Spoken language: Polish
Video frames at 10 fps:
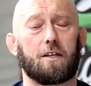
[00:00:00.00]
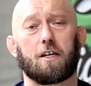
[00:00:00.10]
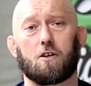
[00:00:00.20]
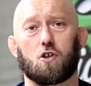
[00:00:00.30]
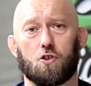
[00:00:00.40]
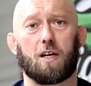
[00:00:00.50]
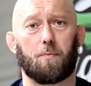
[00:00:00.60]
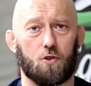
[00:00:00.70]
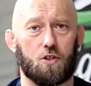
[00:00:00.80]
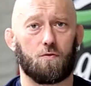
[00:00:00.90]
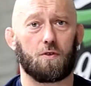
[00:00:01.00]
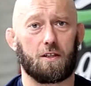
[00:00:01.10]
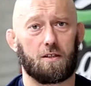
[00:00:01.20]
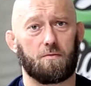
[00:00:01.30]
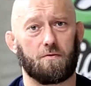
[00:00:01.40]
jego godna podziwu na,
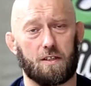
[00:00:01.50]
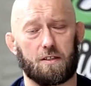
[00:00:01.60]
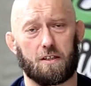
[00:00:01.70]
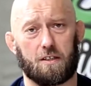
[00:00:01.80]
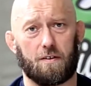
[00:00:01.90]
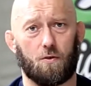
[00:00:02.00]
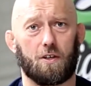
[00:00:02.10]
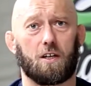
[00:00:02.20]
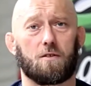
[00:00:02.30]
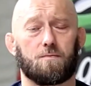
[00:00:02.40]
tym, na tych zawodach.